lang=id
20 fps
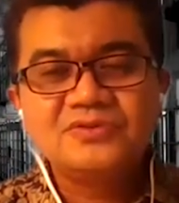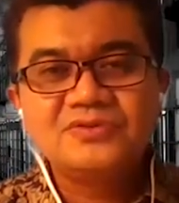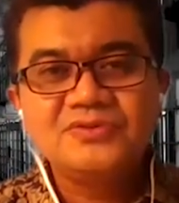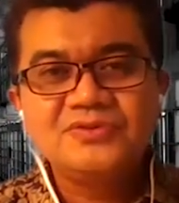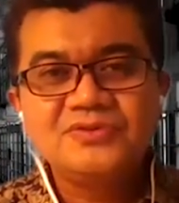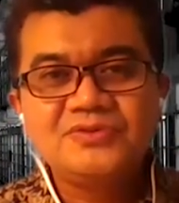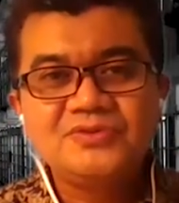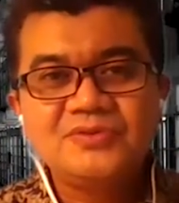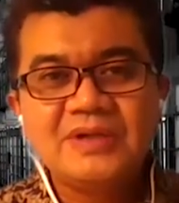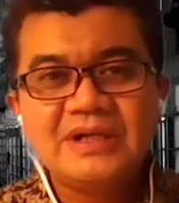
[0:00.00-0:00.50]

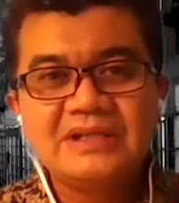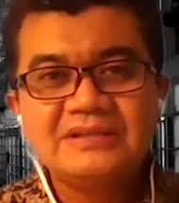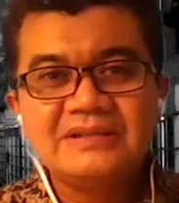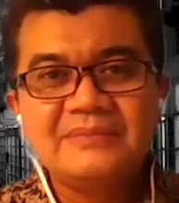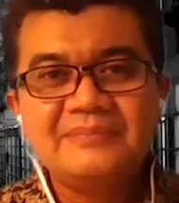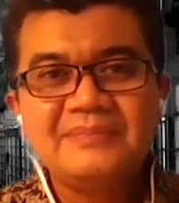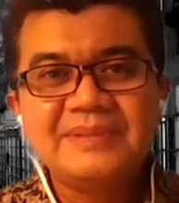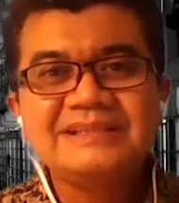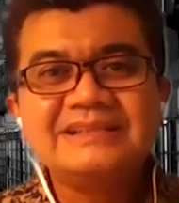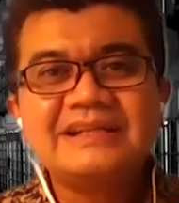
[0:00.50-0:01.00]
tujuan
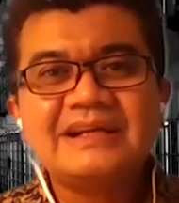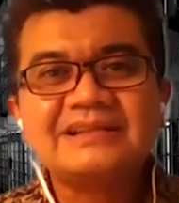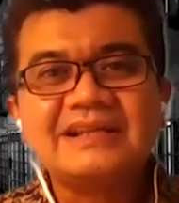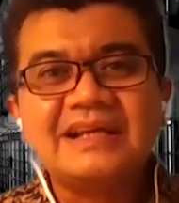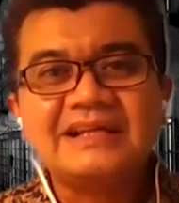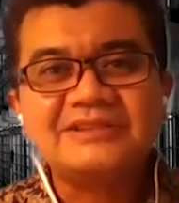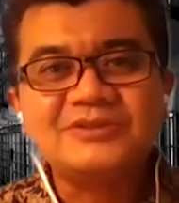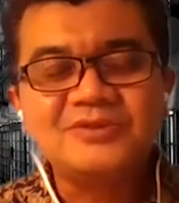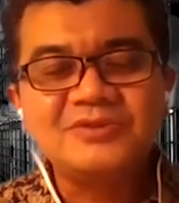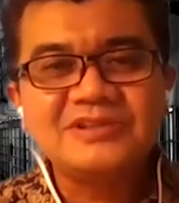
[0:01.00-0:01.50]
hmm.
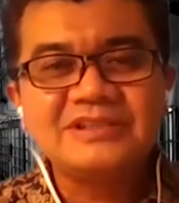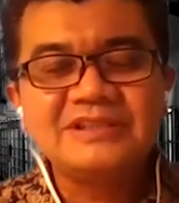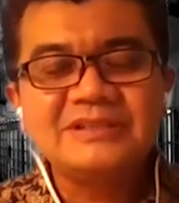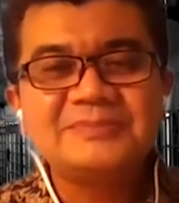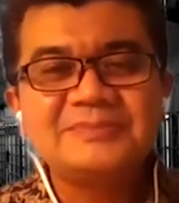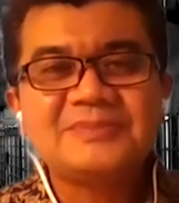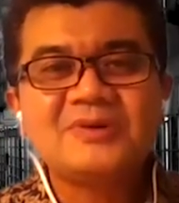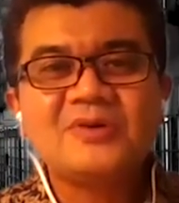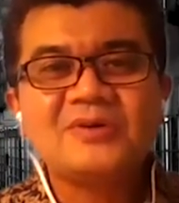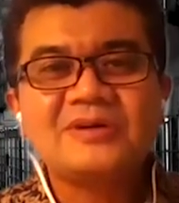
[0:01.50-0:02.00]
menindaklanjuti
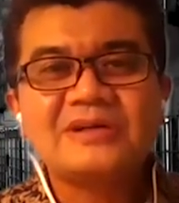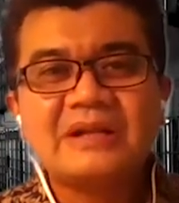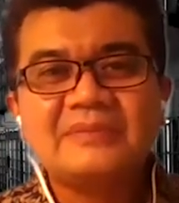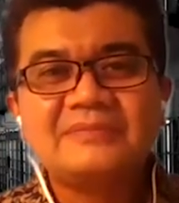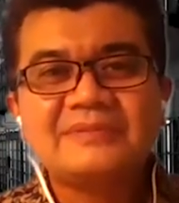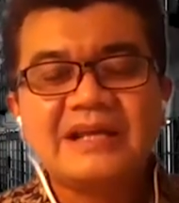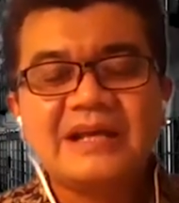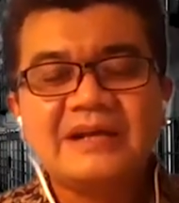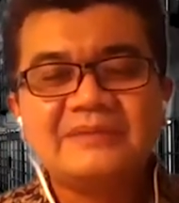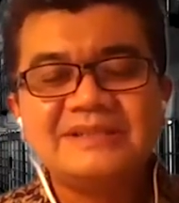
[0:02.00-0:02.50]

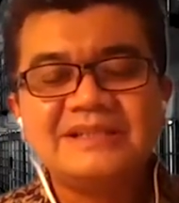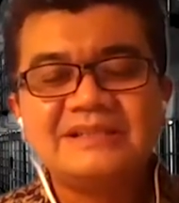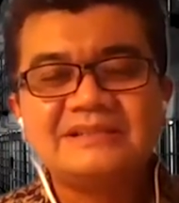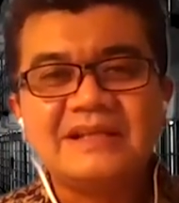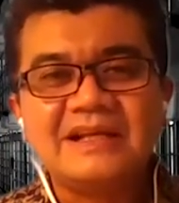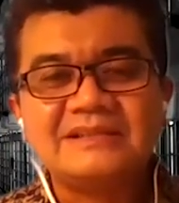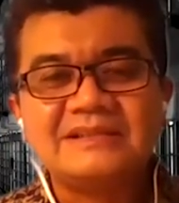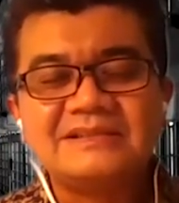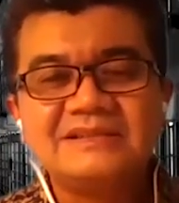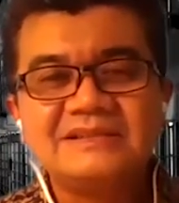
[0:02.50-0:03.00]
program
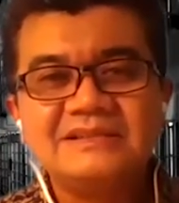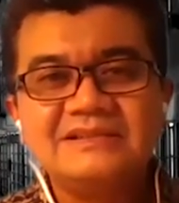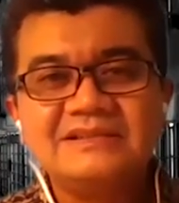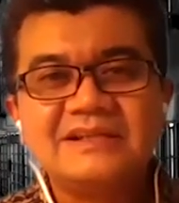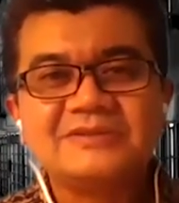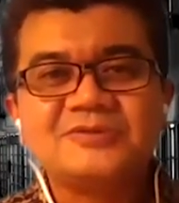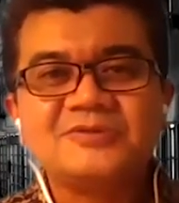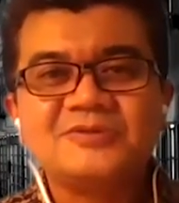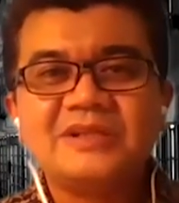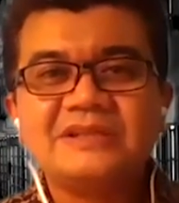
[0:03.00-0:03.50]
rehabilitasi yang
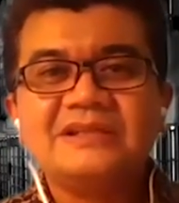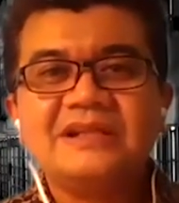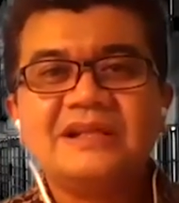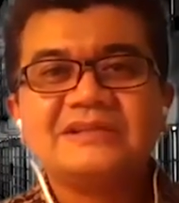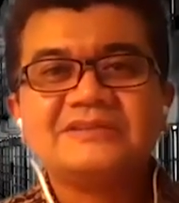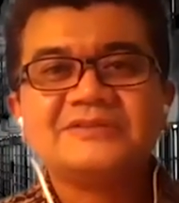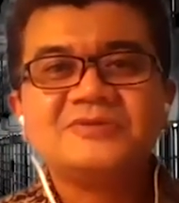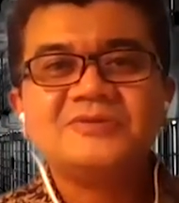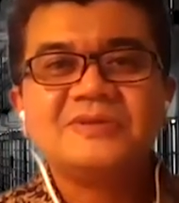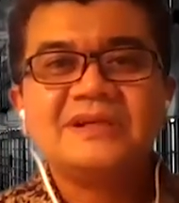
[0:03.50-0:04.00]
sudah
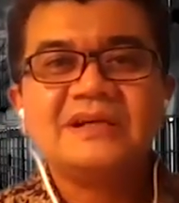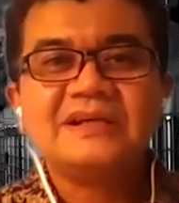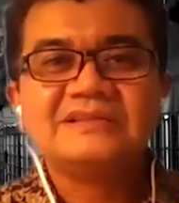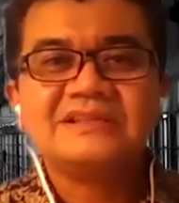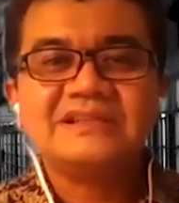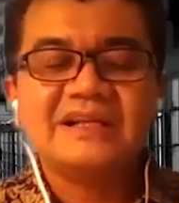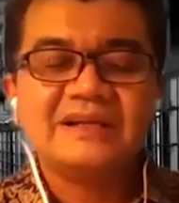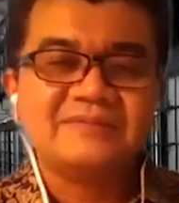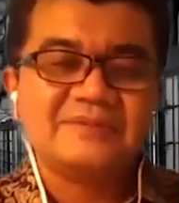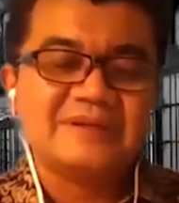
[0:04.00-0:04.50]
dilangsungkan di
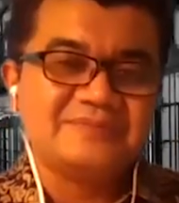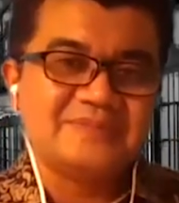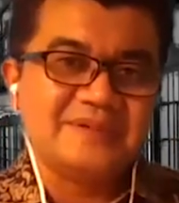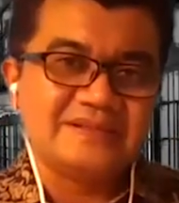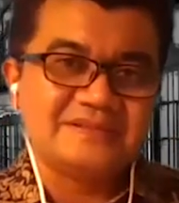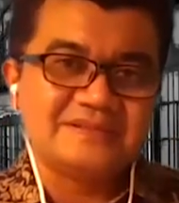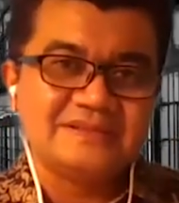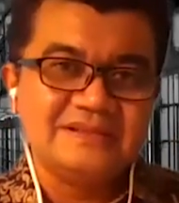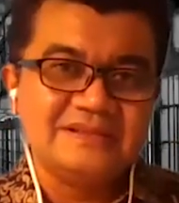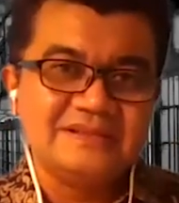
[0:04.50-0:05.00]
dalam lapas.